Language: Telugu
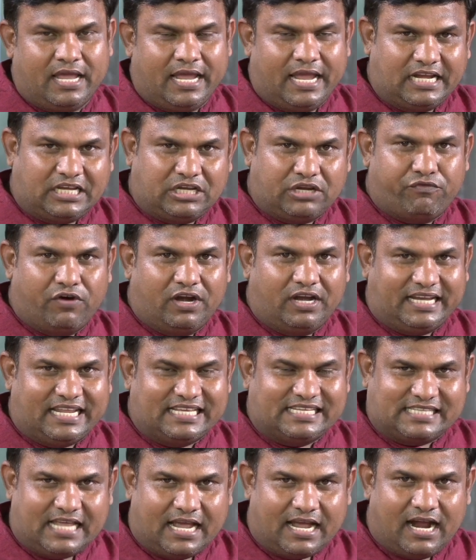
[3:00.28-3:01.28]
ఇటువంటి
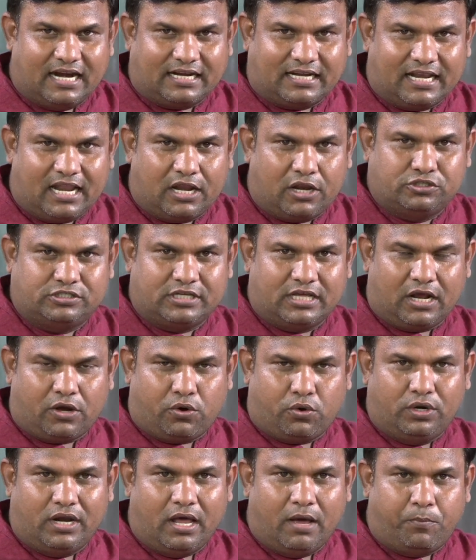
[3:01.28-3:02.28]
సంఘటనలు
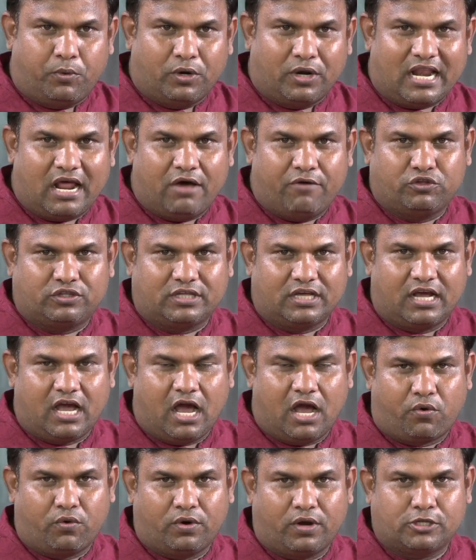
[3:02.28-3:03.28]
జరగకుండా పునరావృతం కాకుండా